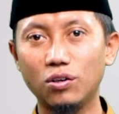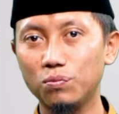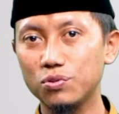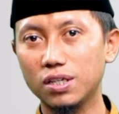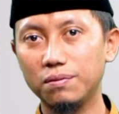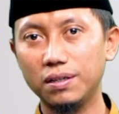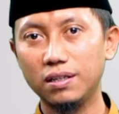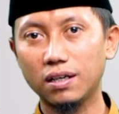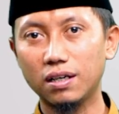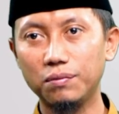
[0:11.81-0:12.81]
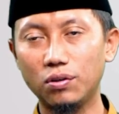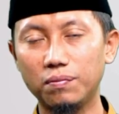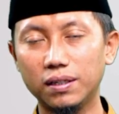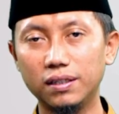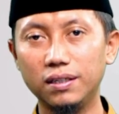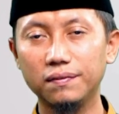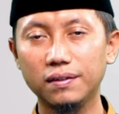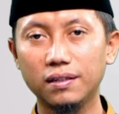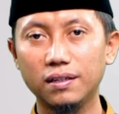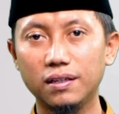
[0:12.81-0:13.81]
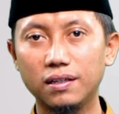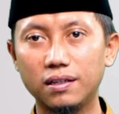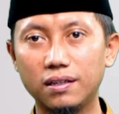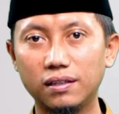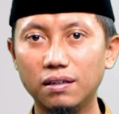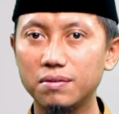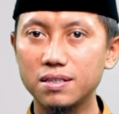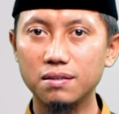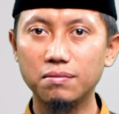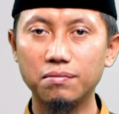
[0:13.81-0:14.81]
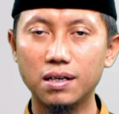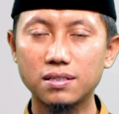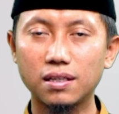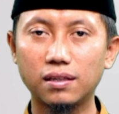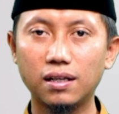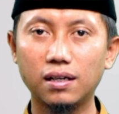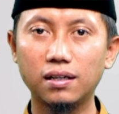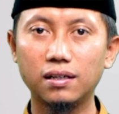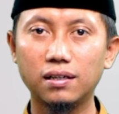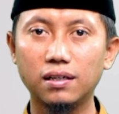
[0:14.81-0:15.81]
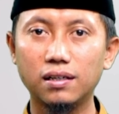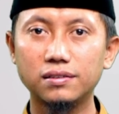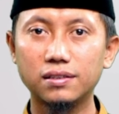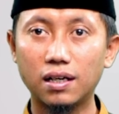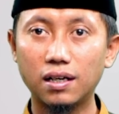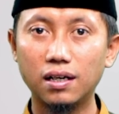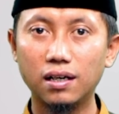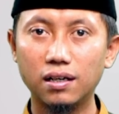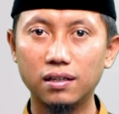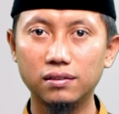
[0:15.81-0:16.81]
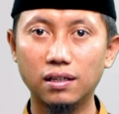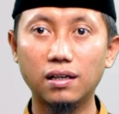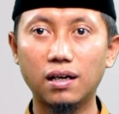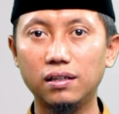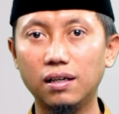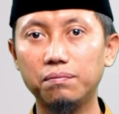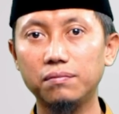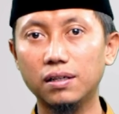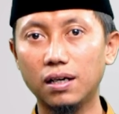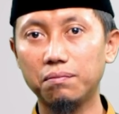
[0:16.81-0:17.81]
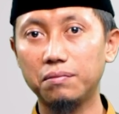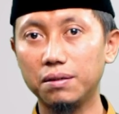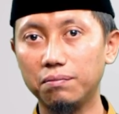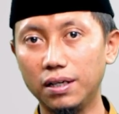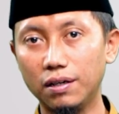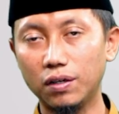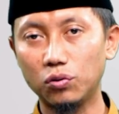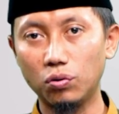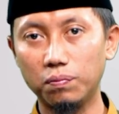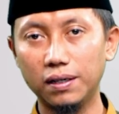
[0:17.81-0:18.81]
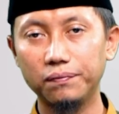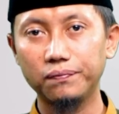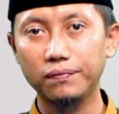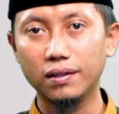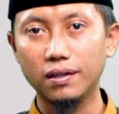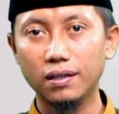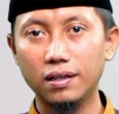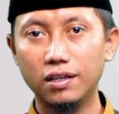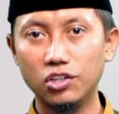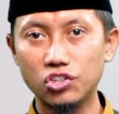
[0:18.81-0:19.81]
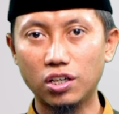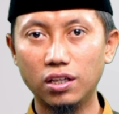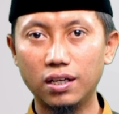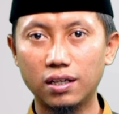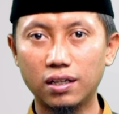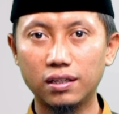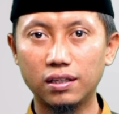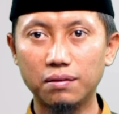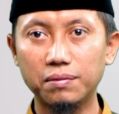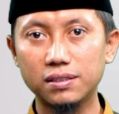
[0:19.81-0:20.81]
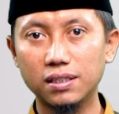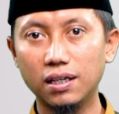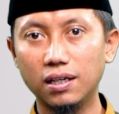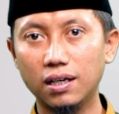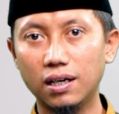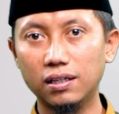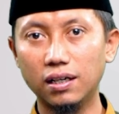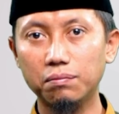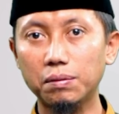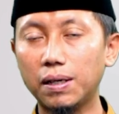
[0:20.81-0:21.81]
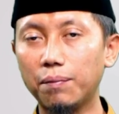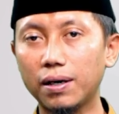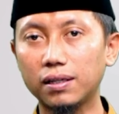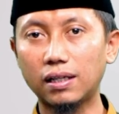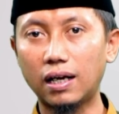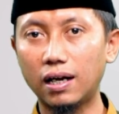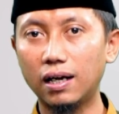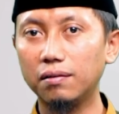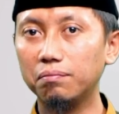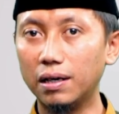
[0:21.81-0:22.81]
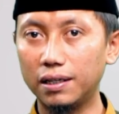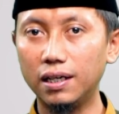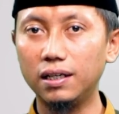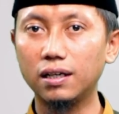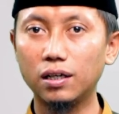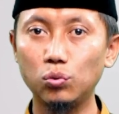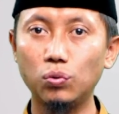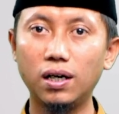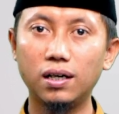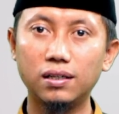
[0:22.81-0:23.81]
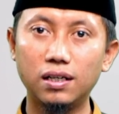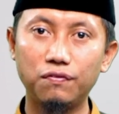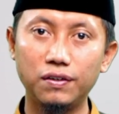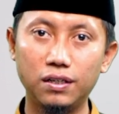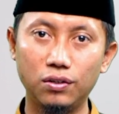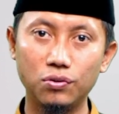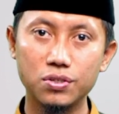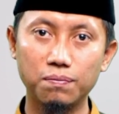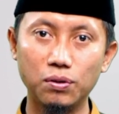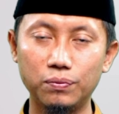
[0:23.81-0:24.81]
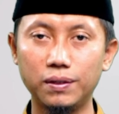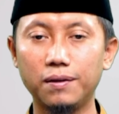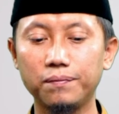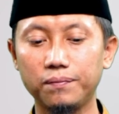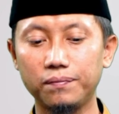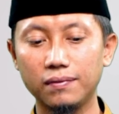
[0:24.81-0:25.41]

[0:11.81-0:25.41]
Kaum muslimin yang kami hormati, kita masih membahas tentang cara dan adab dalam menyembelih hewan kurban. Insya Allah yang akan kita baca adalah beberapa keterangan bagian yang kedua dari video sebelumnya.